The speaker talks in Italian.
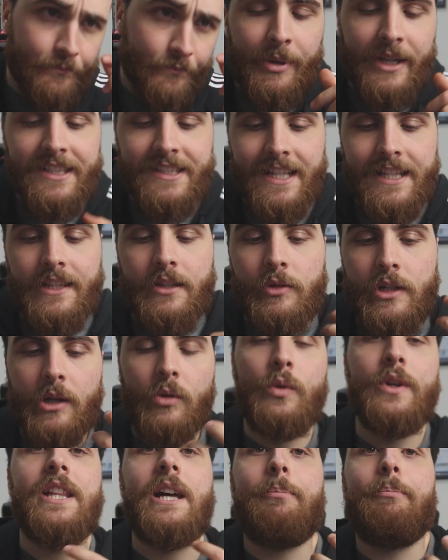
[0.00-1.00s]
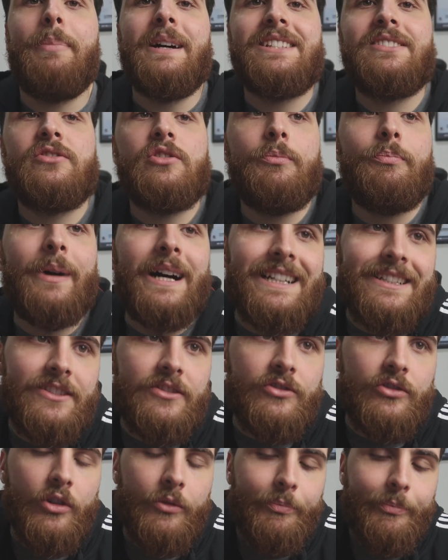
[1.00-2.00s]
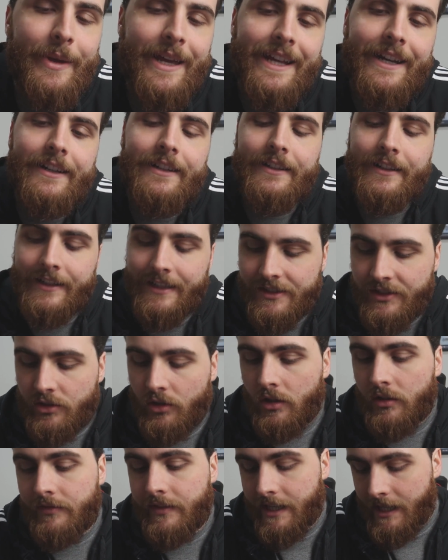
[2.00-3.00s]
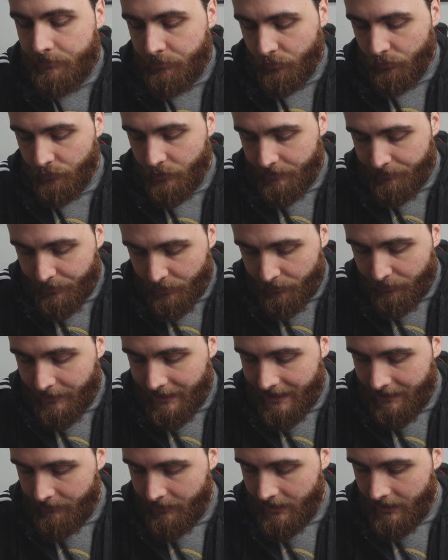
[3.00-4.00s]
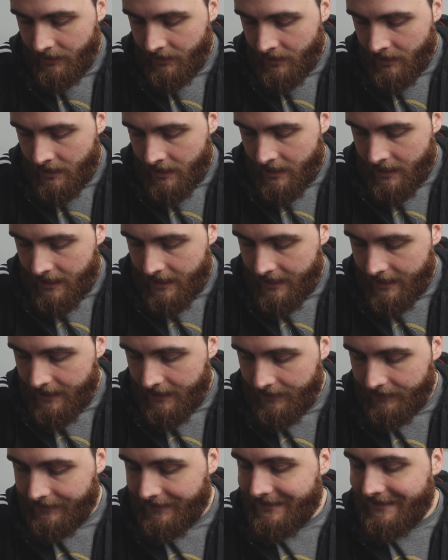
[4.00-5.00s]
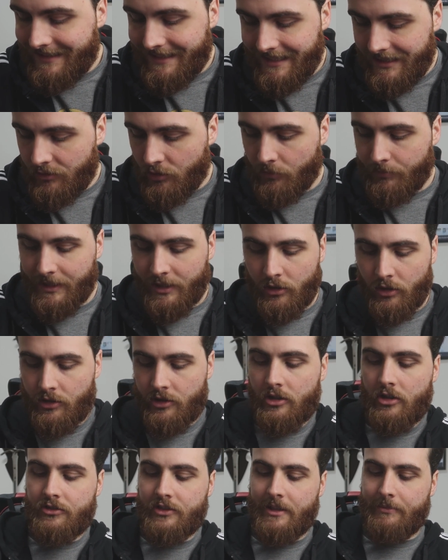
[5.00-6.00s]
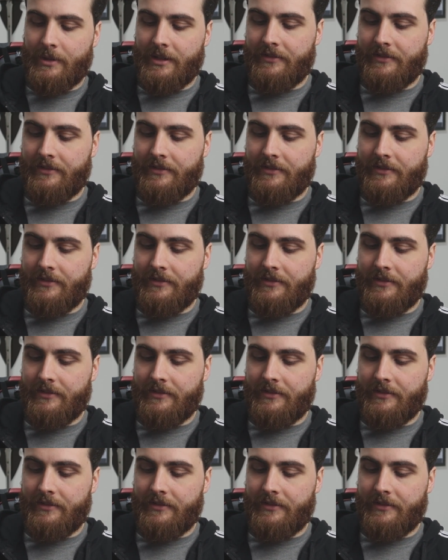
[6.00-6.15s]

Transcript: presenta una guida passo passo per risolvere appunto i problemi eh, di sindromi dolorose,